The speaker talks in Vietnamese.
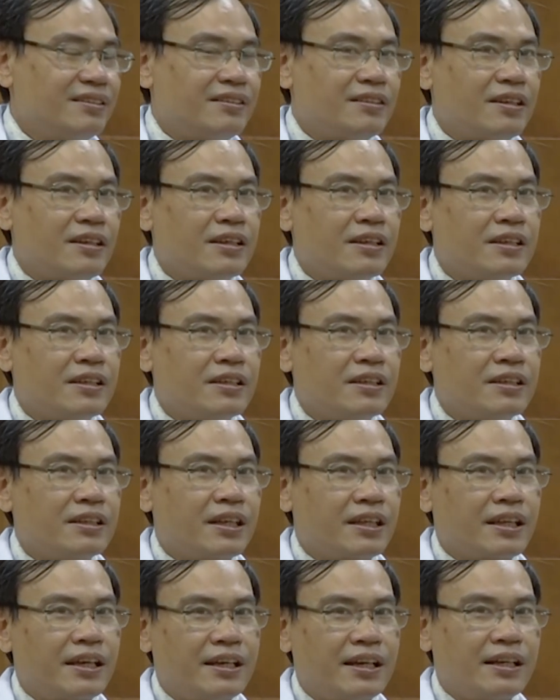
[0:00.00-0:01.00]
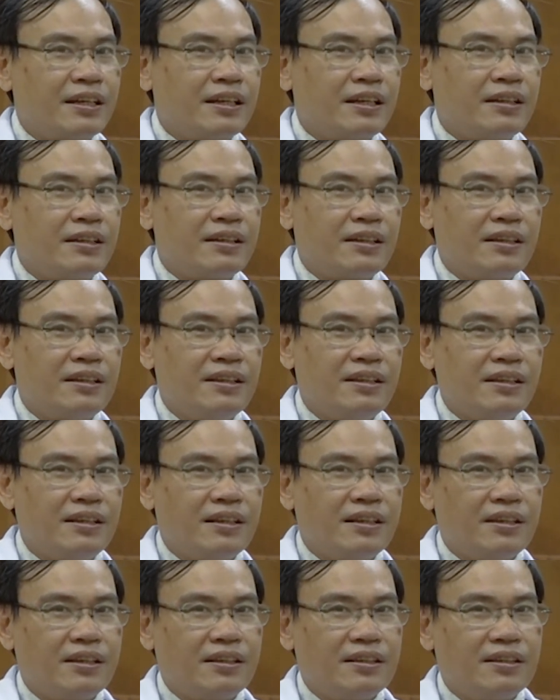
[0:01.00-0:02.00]
thì người ta thấy rằng cái
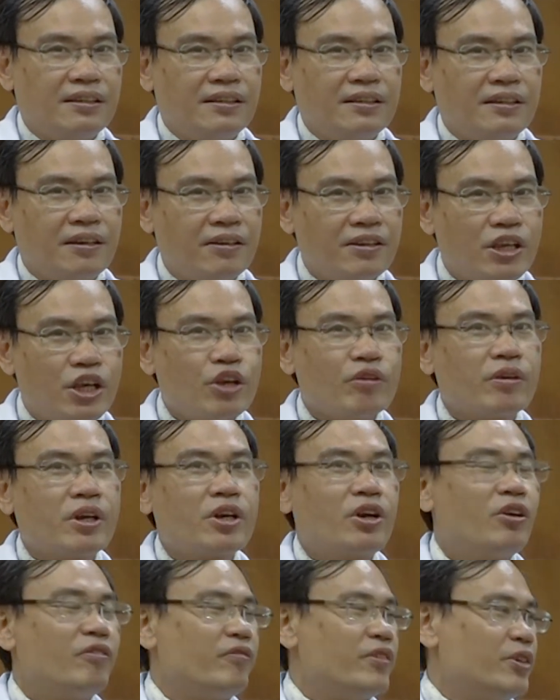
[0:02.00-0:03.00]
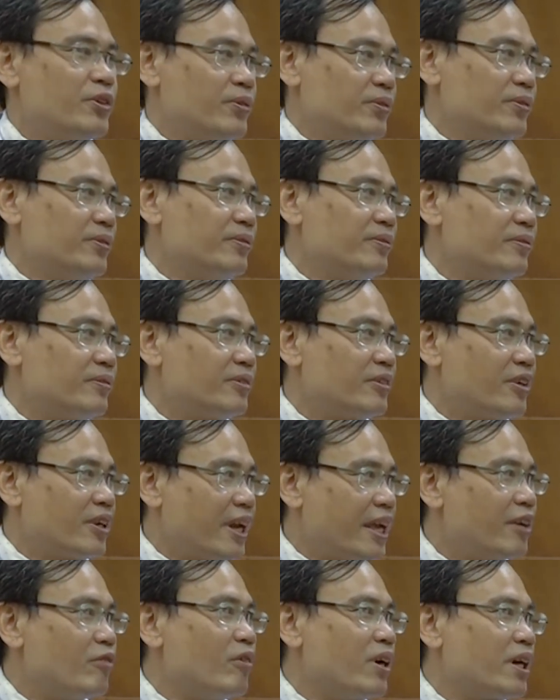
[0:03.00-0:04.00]
cái có nhiều cái con virus nó
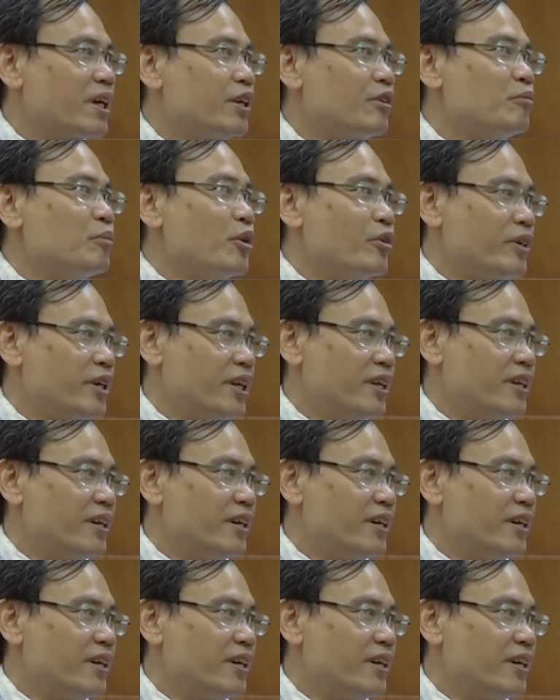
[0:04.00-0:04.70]
lây qua kiểu bụi khí